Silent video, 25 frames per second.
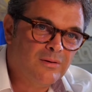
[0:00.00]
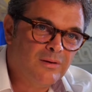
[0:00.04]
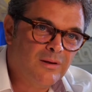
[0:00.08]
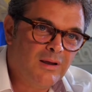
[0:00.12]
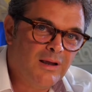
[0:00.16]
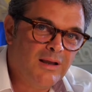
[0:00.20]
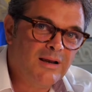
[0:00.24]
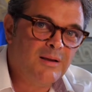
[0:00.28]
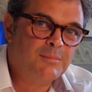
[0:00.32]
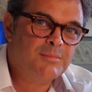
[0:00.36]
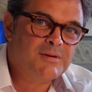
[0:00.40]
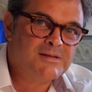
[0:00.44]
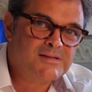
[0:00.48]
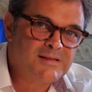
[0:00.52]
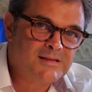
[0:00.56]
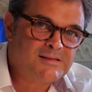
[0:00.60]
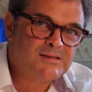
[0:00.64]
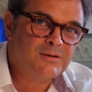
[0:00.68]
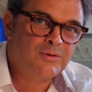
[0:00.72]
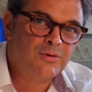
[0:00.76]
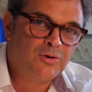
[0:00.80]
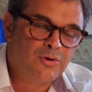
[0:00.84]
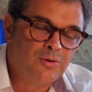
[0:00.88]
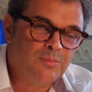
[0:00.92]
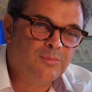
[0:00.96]
e
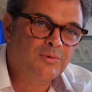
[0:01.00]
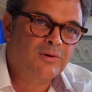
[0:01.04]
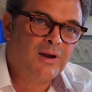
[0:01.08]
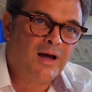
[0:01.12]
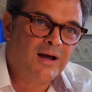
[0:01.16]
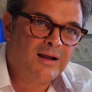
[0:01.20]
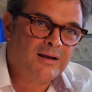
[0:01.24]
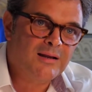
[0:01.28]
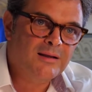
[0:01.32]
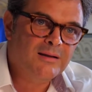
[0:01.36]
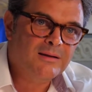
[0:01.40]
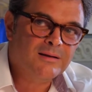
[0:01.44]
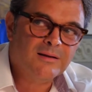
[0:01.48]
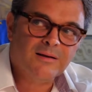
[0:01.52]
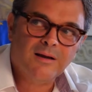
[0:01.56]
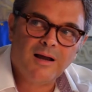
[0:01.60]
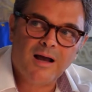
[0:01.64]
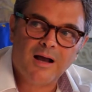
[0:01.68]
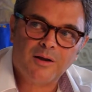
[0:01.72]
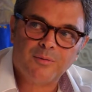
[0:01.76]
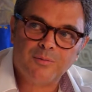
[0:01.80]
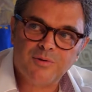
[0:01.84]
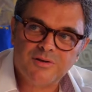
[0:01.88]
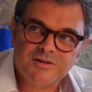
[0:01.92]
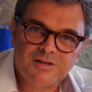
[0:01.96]
l'amministrazione comunale
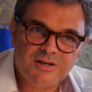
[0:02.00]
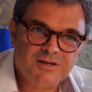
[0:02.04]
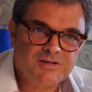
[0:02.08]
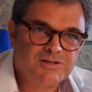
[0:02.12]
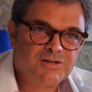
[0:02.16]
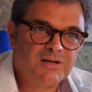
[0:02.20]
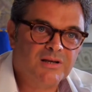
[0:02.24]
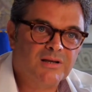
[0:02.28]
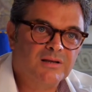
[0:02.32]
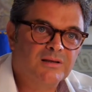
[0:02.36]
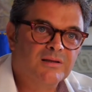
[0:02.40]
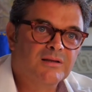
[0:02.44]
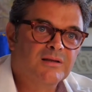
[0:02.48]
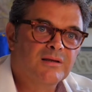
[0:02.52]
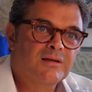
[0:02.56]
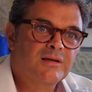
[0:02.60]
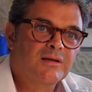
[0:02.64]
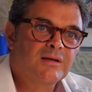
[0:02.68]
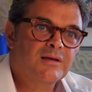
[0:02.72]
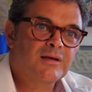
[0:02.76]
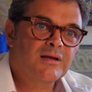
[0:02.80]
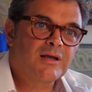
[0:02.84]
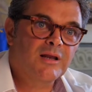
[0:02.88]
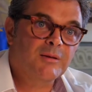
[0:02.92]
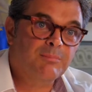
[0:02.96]
acquisisce
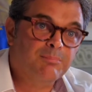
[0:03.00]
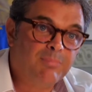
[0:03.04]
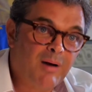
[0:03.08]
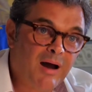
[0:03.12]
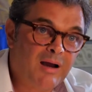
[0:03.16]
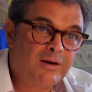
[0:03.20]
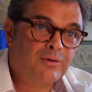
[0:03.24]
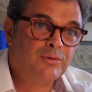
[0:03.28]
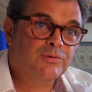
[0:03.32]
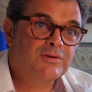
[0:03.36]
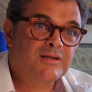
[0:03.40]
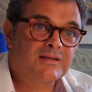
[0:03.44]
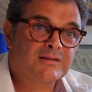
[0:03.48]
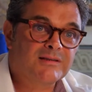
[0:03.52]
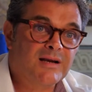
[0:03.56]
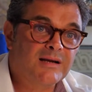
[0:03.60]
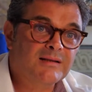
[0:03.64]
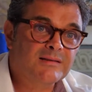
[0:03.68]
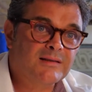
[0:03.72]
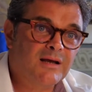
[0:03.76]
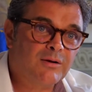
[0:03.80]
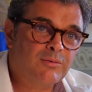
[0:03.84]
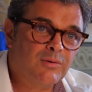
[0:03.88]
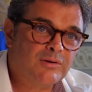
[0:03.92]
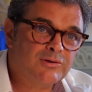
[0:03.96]
il parco di
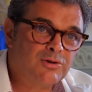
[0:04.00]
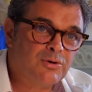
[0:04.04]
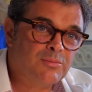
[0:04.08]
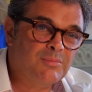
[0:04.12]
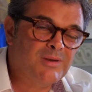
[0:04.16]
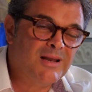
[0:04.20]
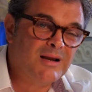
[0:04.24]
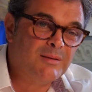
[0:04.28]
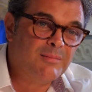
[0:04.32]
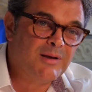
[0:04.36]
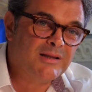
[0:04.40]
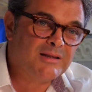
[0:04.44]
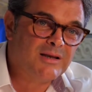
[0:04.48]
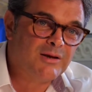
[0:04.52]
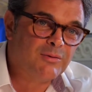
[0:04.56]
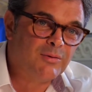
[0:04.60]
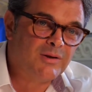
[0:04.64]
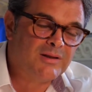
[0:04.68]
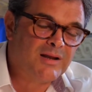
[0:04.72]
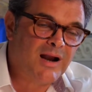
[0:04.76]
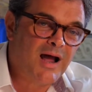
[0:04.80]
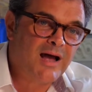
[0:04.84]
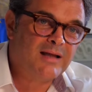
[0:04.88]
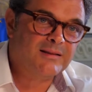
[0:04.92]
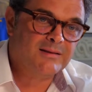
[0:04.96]
34 mila metri
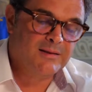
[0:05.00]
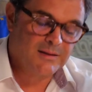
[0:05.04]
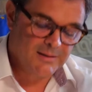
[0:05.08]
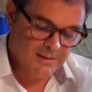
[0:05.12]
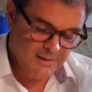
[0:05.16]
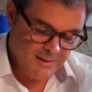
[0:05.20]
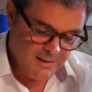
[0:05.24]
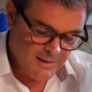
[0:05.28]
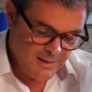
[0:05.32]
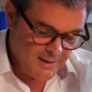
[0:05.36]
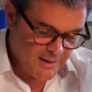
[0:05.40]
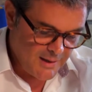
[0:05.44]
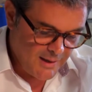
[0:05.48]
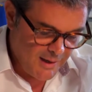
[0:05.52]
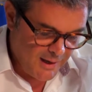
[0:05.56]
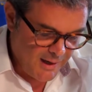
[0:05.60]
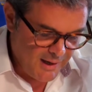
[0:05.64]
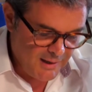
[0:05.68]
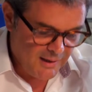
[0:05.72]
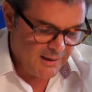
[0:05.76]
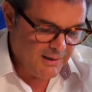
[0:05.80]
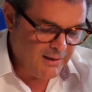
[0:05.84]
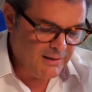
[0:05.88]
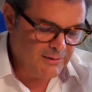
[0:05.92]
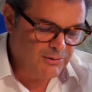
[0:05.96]
quadrati e
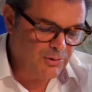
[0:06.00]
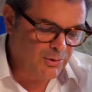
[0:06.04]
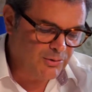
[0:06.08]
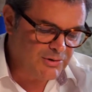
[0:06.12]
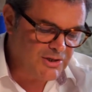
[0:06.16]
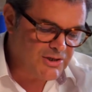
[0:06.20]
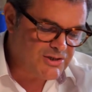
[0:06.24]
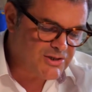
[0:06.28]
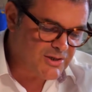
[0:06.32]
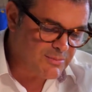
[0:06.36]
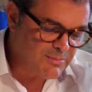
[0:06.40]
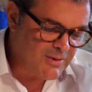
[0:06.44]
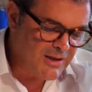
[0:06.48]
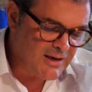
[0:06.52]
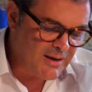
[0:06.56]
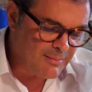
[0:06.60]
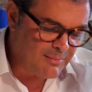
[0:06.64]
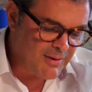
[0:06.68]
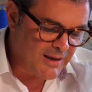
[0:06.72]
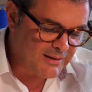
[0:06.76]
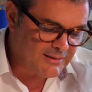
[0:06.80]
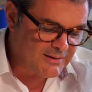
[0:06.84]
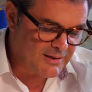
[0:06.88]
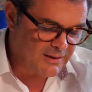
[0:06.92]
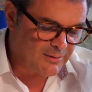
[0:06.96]
i 12 mila
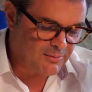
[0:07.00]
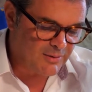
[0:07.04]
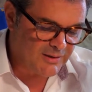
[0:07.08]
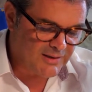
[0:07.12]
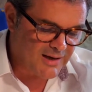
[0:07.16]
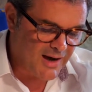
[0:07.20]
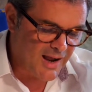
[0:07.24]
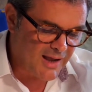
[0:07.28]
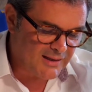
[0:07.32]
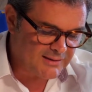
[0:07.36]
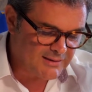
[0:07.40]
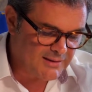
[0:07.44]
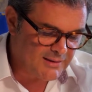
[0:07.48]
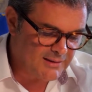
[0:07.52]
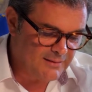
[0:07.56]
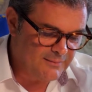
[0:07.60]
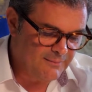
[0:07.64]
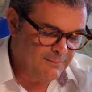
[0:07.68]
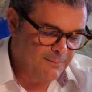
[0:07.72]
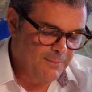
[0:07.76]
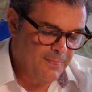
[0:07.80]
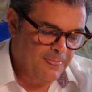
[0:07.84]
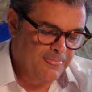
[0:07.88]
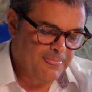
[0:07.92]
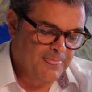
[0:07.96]
metri quadrati
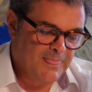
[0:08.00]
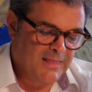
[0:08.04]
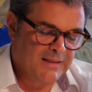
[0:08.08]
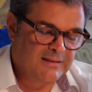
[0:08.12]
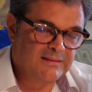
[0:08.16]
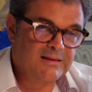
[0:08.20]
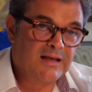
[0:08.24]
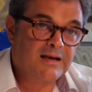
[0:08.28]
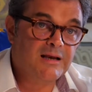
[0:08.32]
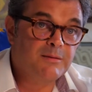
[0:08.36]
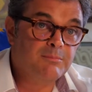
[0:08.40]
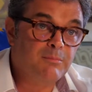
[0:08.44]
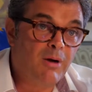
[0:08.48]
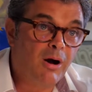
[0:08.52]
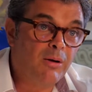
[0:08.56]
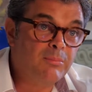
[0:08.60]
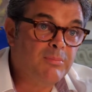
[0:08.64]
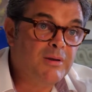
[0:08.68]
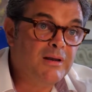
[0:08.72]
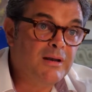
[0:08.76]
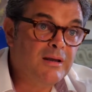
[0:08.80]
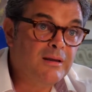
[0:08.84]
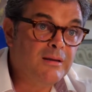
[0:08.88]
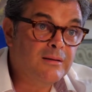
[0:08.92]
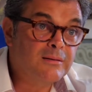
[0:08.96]

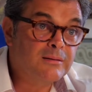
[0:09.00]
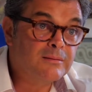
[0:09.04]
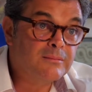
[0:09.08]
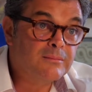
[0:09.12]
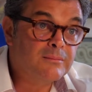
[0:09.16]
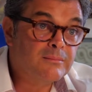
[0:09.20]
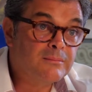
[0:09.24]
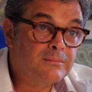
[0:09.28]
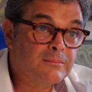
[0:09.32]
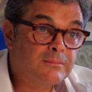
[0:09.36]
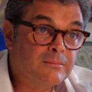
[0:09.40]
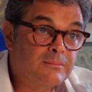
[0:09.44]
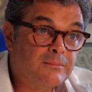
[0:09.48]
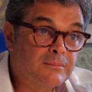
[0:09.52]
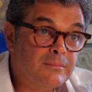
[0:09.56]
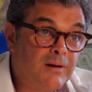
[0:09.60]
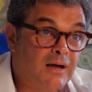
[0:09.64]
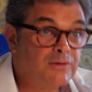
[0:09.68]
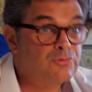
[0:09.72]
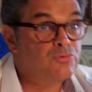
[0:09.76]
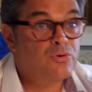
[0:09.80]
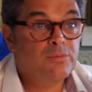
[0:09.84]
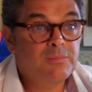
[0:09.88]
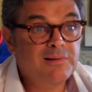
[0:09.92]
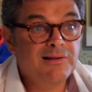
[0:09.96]
dell'immobile
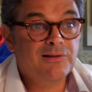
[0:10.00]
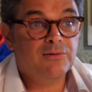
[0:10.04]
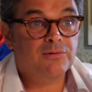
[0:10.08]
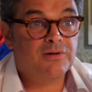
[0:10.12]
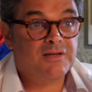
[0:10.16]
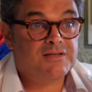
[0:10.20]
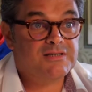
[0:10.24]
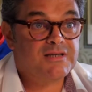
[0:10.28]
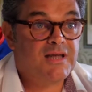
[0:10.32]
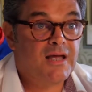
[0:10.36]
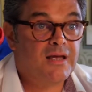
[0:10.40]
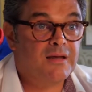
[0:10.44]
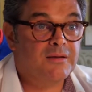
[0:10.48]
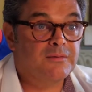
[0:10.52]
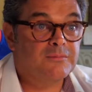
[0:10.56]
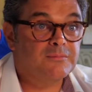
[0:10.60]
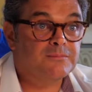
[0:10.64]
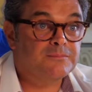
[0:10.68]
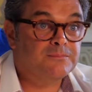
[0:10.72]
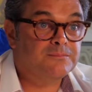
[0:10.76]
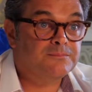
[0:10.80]
a 2 milioni e 6